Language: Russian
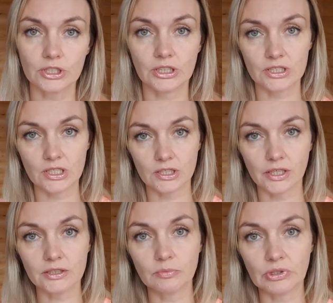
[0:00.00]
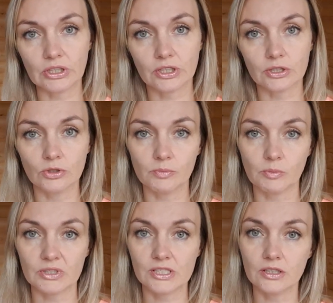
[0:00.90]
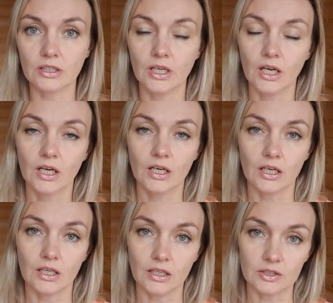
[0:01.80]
Они хотели на дом приехать, но я попросила э,